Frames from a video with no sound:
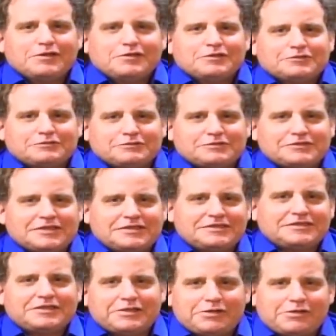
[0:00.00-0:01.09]
こう政
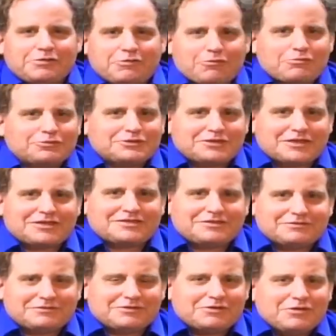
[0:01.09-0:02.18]
治に立候補したいって
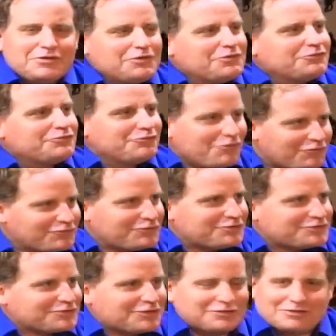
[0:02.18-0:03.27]
言って、なんでで
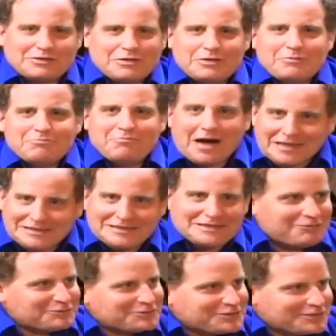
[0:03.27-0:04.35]
すかって、バッジ
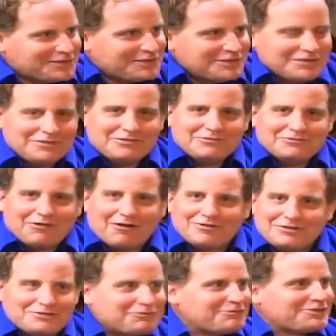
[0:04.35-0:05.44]
が欲しい。
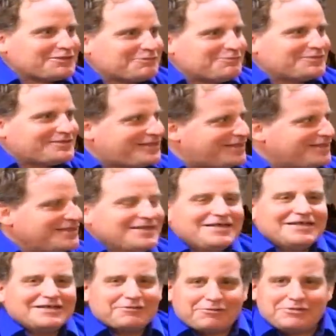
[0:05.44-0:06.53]
何それと思って、
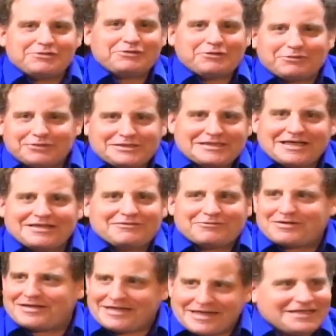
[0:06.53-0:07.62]
国を良くしたいと
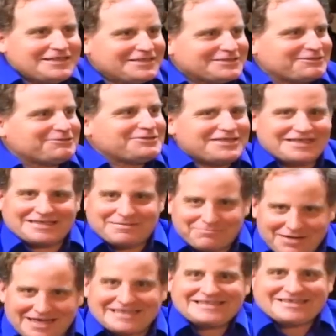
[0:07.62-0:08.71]
かね、そうじゃなくて
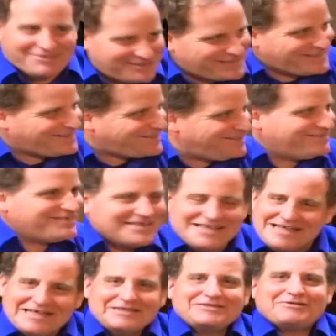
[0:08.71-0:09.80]
バッジが欲しいっていうね、
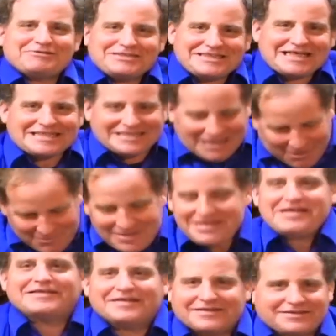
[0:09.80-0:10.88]
それじゃダメ
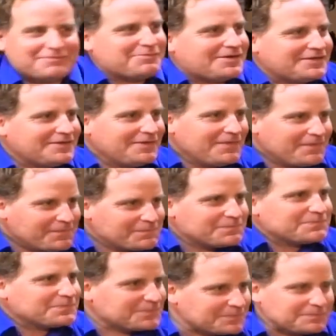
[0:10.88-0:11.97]
なんだって。ばその通り